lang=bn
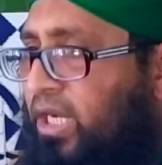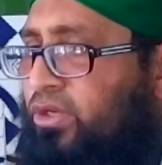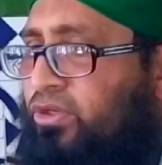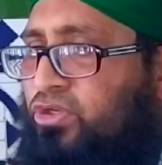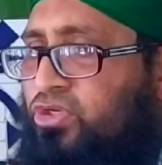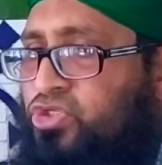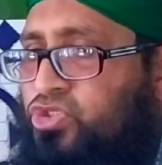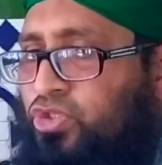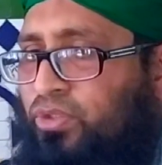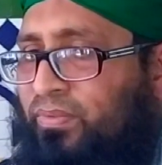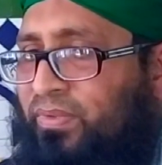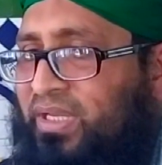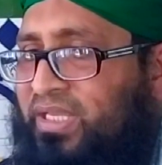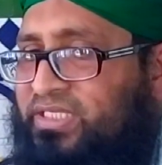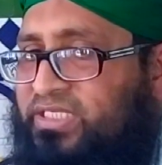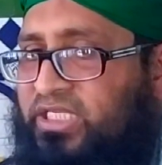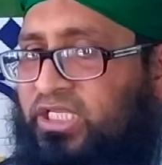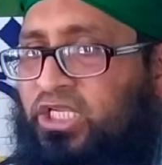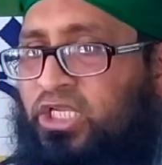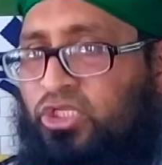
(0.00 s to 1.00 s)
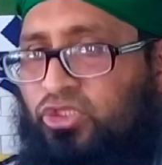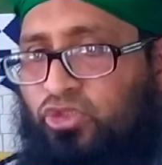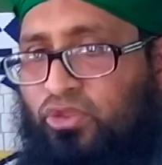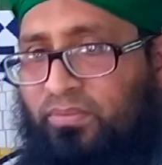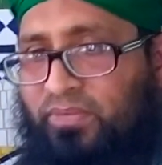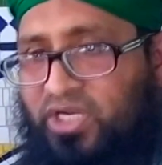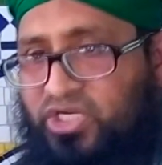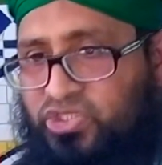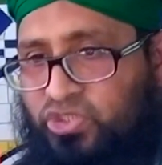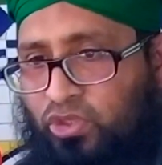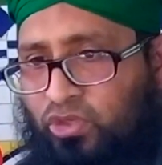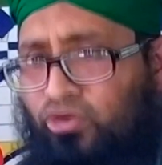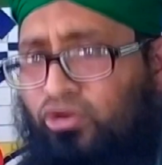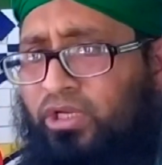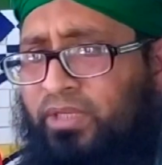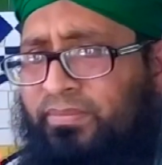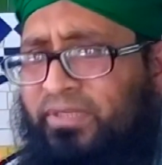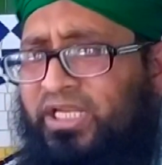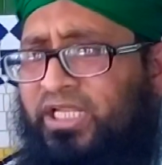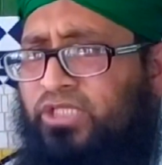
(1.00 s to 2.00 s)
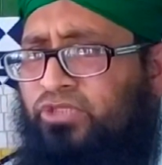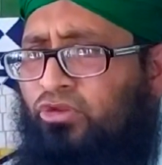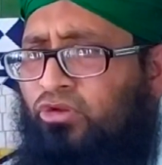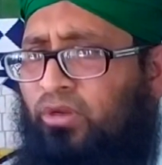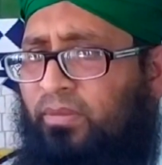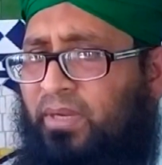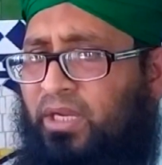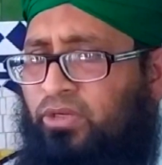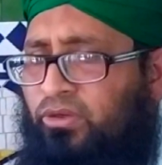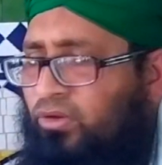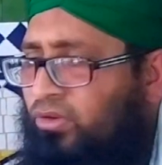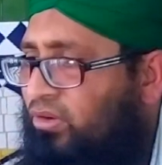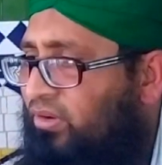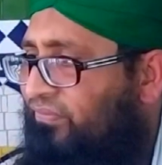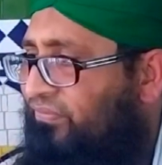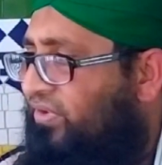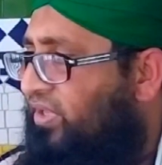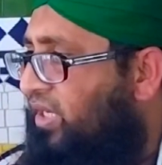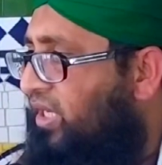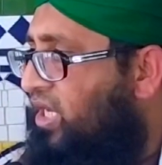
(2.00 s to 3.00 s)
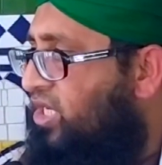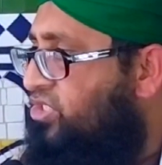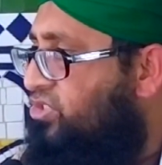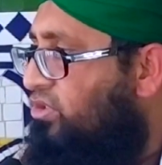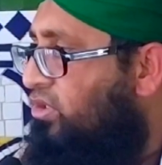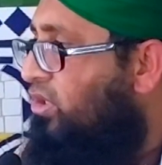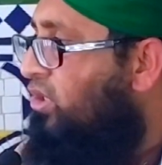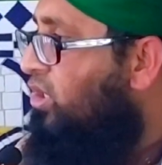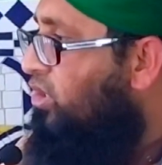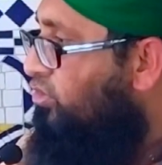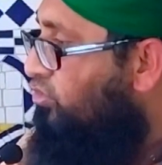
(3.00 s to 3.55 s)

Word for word: এখনো সময় আছে তোমরা সকলে মিলে তবা করো ফিরে আসো